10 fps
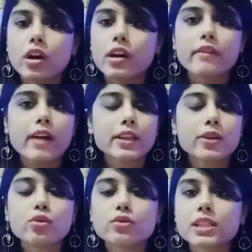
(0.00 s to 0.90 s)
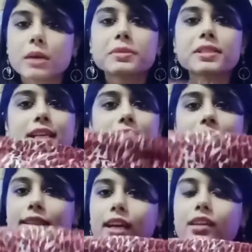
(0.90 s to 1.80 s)
करने वाली हूँ उन सबसे
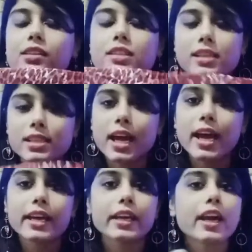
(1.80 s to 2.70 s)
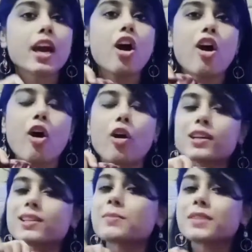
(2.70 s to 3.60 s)
ज़्यादा सस्ता है ये और
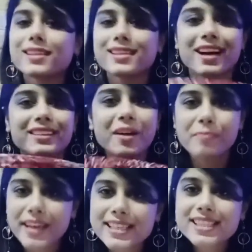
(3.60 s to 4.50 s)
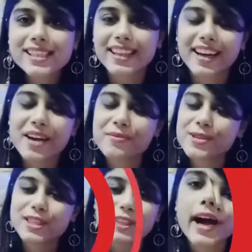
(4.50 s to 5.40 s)
सबसे ज़्यादा बेस्ट लगा है
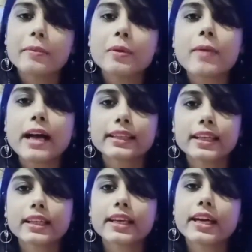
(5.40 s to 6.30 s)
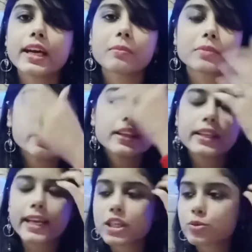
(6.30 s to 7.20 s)
मुझे तो अभी बात करते हैं अपने
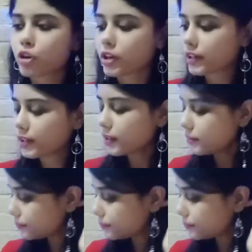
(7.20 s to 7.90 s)
नेक्स्ट प्रोडक्ट की